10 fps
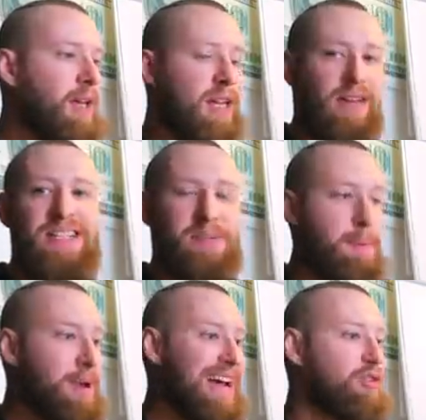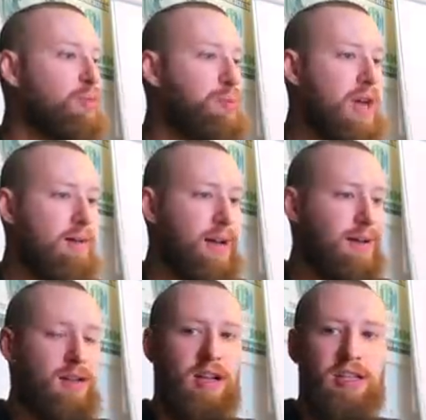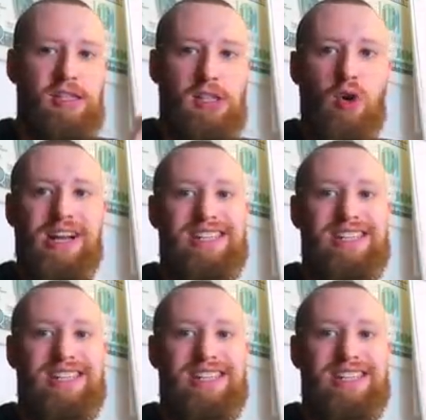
Давайте по порядку. Первое – строго